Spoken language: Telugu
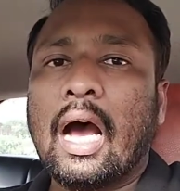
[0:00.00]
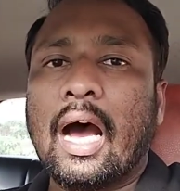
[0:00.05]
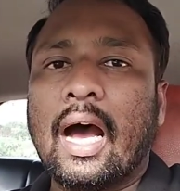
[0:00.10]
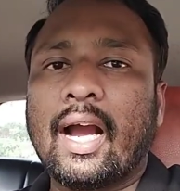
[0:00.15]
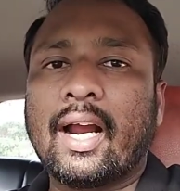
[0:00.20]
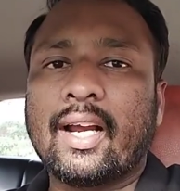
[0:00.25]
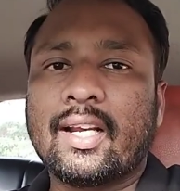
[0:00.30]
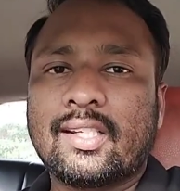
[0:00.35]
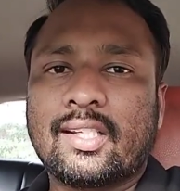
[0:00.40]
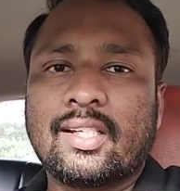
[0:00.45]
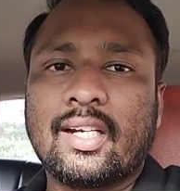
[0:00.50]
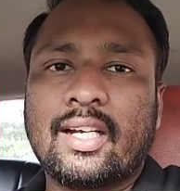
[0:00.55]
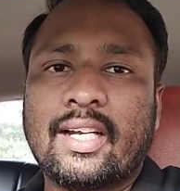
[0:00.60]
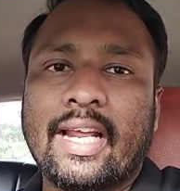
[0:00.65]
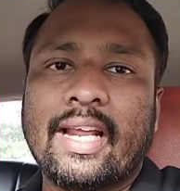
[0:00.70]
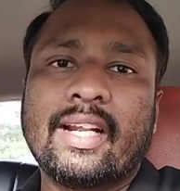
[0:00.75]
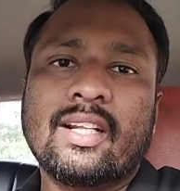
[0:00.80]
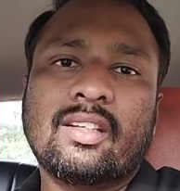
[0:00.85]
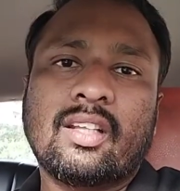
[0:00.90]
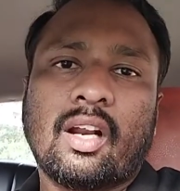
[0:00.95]
ఆగస్ట్
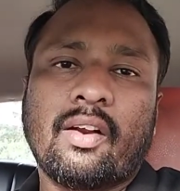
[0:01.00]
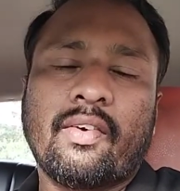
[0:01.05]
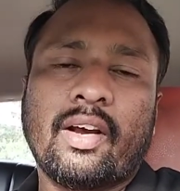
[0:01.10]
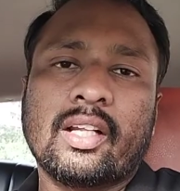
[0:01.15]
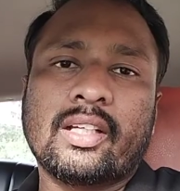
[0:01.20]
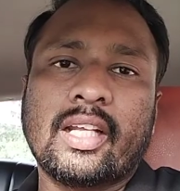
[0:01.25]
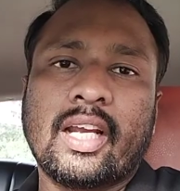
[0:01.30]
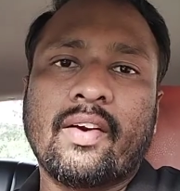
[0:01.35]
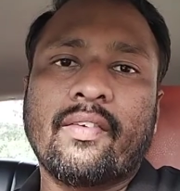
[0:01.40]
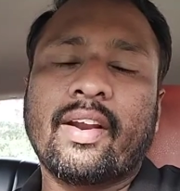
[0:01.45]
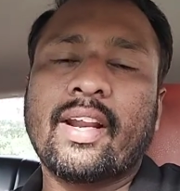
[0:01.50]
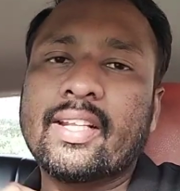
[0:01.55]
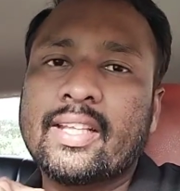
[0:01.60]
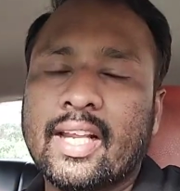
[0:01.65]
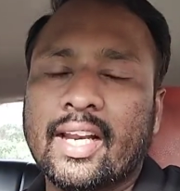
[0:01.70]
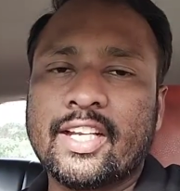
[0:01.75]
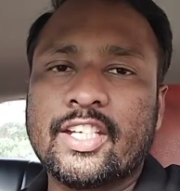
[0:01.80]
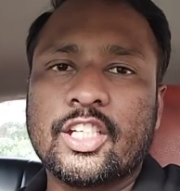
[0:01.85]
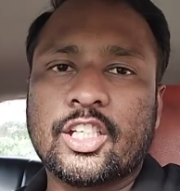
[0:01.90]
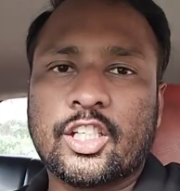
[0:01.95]
టెన్ తర్వాత
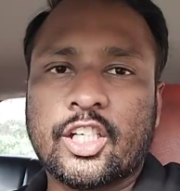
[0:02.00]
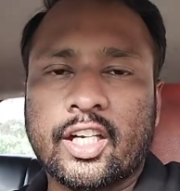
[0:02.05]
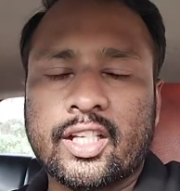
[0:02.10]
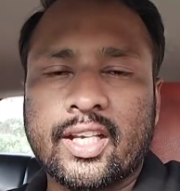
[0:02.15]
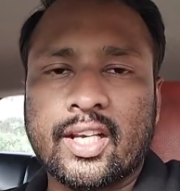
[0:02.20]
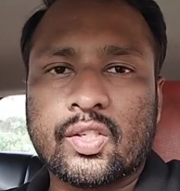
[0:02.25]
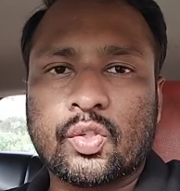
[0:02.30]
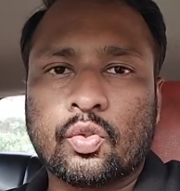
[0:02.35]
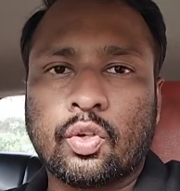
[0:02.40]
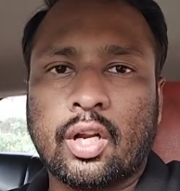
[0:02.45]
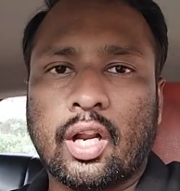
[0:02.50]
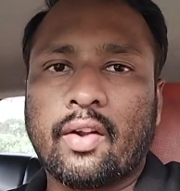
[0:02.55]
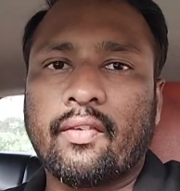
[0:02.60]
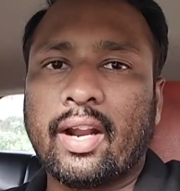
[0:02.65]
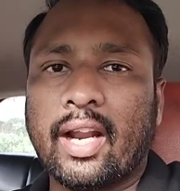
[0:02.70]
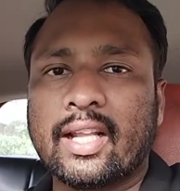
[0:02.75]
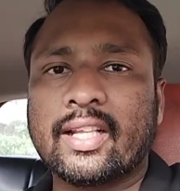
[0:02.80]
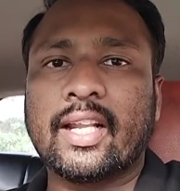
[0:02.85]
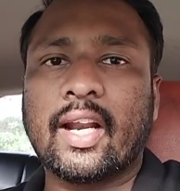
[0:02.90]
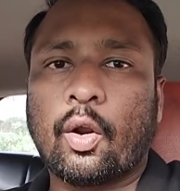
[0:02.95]
ఎవరైతే రిజిస్టర్ చేసుకున్నారో
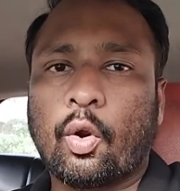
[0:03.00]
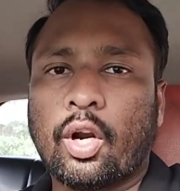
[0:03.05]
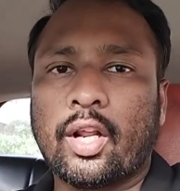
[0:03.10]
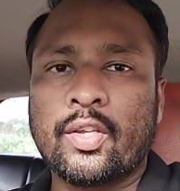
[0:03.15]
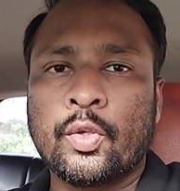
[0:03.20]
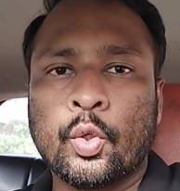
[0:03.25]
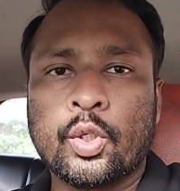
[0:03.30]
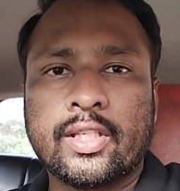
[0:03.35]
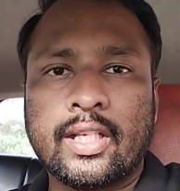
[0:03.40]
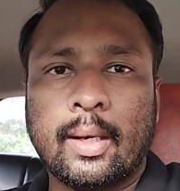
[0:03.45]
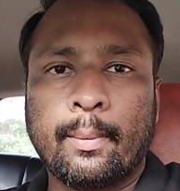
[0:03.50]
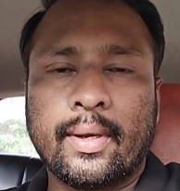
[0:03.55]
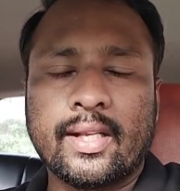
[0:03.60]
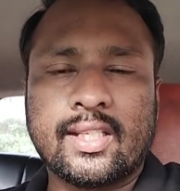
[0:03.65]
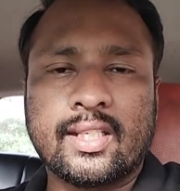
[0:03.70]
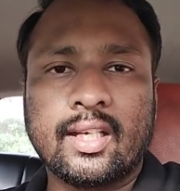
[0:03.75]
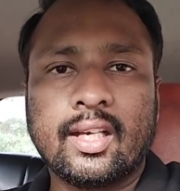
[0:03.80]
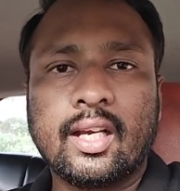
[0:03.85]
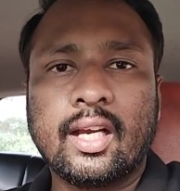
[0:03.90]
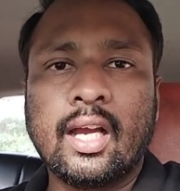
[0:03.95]
వాళ్ళందరికీ కూడా న్యూ
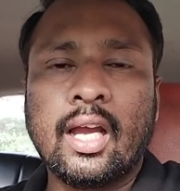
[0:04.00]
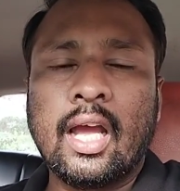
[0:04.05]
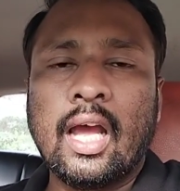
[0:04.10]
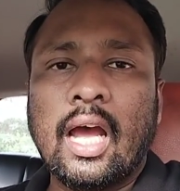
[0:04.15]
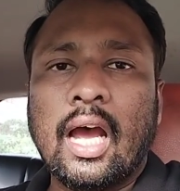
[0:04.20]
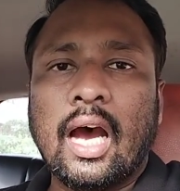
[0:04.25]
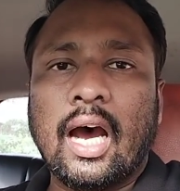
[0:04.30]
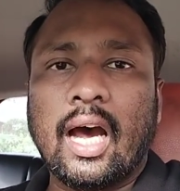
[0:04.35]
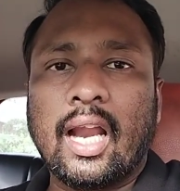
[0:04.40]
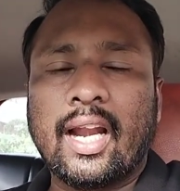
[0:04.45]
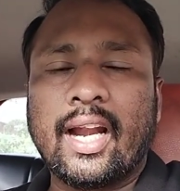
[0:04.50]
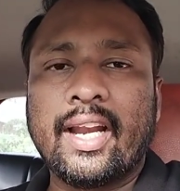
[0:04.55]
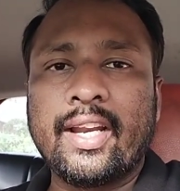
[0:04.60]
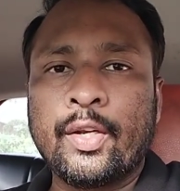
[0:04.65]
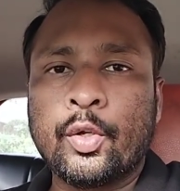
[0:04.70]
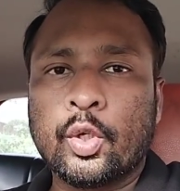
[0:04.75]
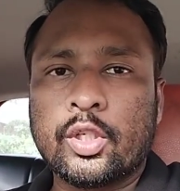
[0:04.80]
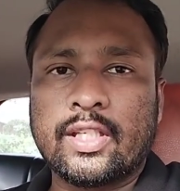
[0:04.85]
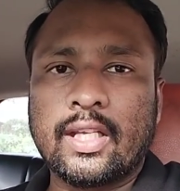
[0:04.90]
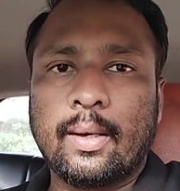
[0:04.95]
సిలబస్ ఆల్రెడీ
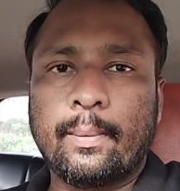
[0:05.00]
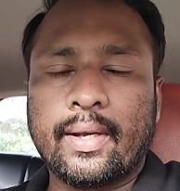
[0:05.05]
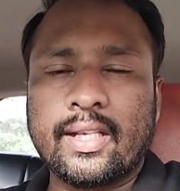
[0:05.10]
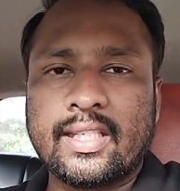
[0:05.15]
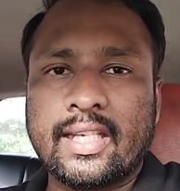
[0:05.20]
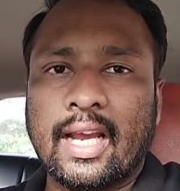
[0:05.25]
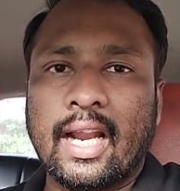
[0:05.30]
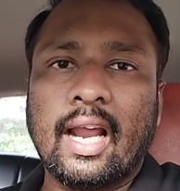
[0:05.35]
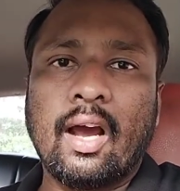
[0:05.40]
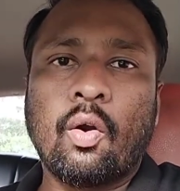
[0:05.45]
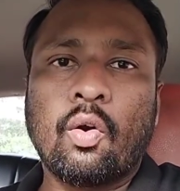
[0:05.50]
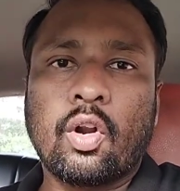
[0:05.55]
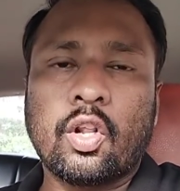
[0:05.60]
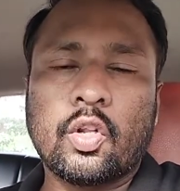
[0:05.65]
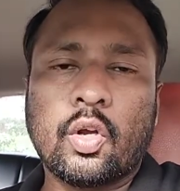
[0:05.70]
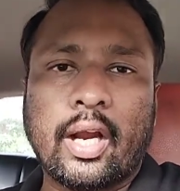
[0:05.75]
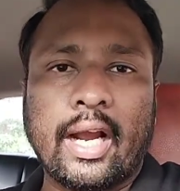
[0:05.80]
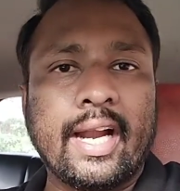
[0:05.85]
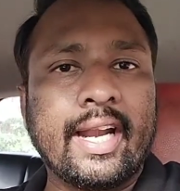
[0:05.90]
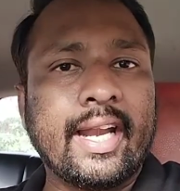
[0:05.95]
న్యూ సిలబస్ ఎలా
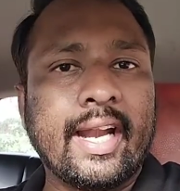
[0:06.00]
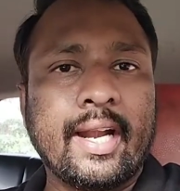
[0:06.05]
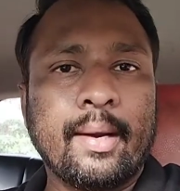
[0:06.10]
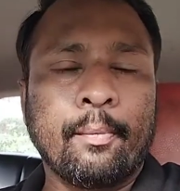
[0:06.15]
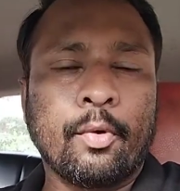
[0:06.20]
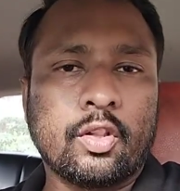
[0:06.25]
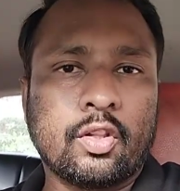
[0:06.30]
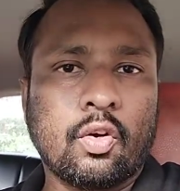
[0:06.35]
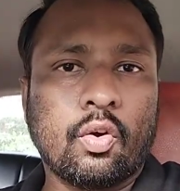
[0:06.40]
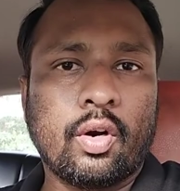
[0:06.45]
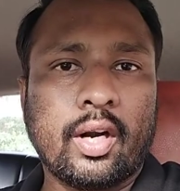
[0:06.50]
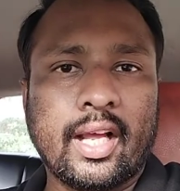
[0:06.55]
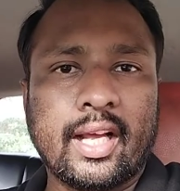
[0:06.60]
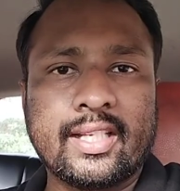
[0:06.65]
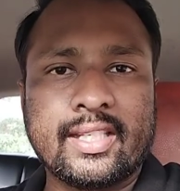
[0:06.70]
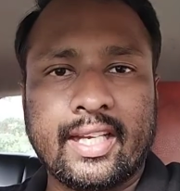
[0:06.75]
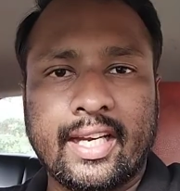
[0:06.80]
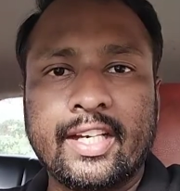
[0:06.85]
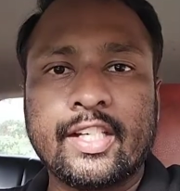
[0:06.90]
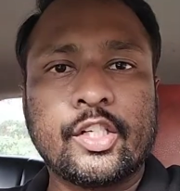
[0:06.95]
ఉంటుందో కంటెంట్ మొత్తం కూడా
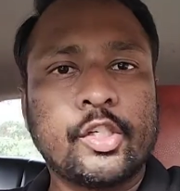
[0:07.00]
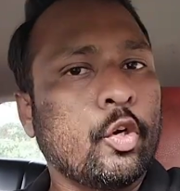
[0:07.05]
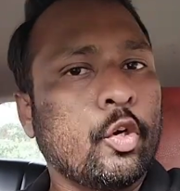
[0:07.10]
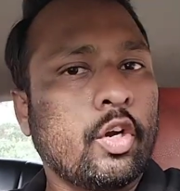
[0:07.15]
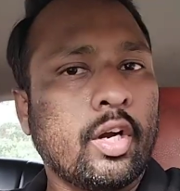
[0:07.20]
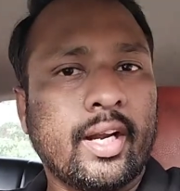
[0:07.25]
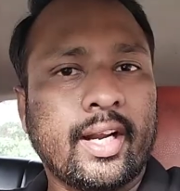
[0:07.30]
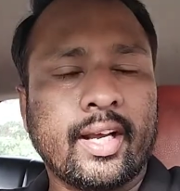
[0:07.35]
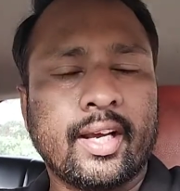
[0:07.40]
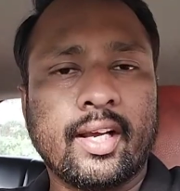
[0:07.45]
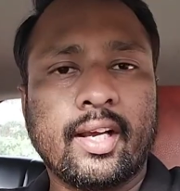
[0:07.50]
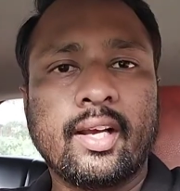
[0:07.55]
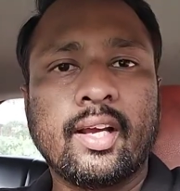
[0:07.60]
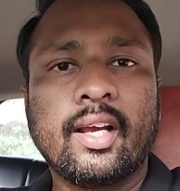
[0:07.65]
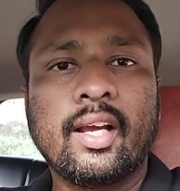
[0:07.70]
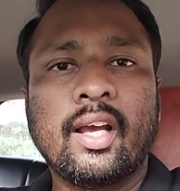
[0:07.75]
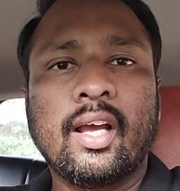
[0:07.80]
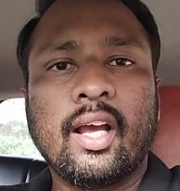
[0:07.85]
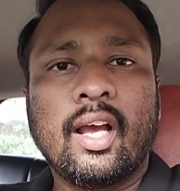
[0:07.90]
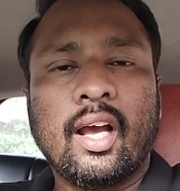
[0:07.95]
ఇన్స్టిట్యూట్
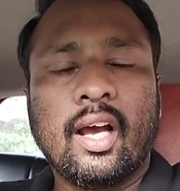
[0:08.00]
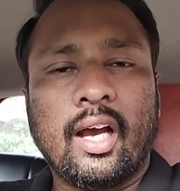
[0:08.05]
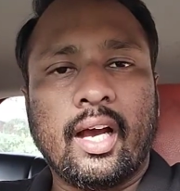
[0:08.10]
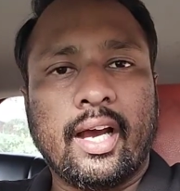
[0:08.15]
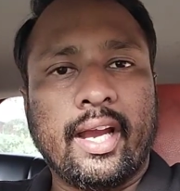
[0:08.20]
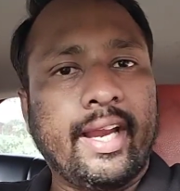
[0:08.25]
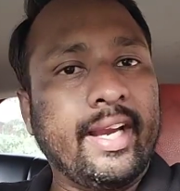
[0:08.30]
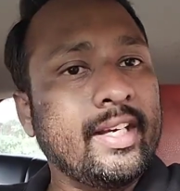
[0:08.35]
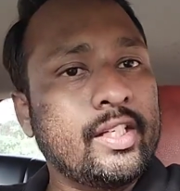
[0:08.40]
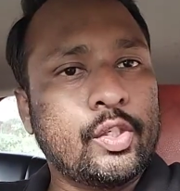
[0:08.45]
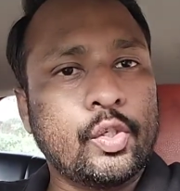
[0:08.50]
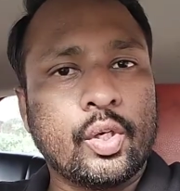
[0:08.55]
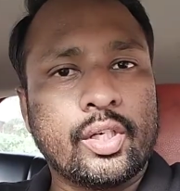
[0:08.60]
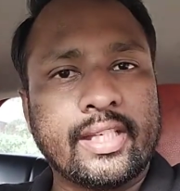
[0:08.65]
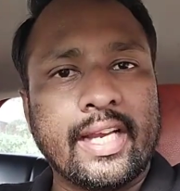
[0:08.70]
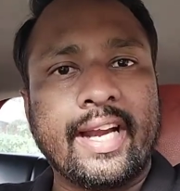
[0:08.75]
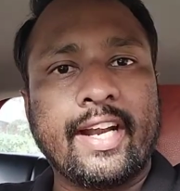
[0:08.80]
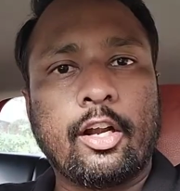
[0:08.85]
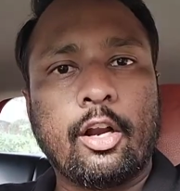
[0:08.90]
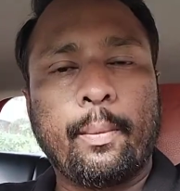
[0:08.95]
ఇన్స్టిట్యూట్
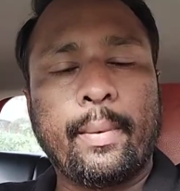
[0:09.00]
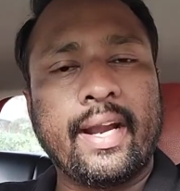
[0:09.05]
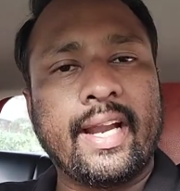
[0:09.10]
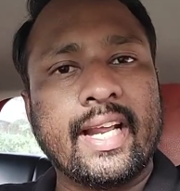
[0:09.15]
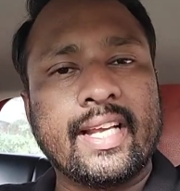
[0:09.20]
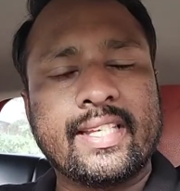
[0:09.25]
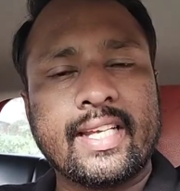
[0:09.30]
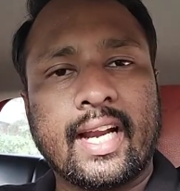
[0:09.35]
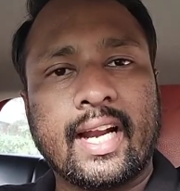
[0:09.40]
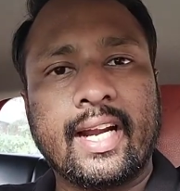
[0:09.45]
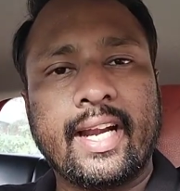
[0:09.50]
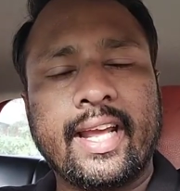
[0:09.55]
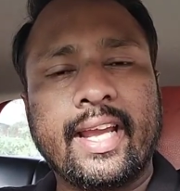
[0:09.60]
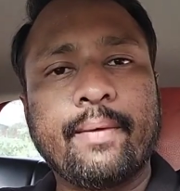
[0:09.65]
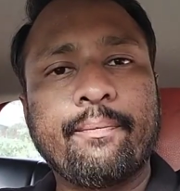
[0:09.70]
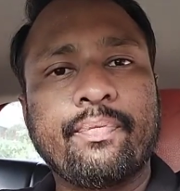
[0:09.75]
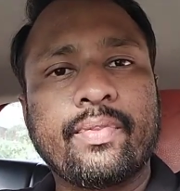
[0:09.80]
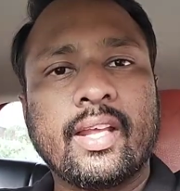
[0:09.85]
సైట్లో పెట్టేశారండి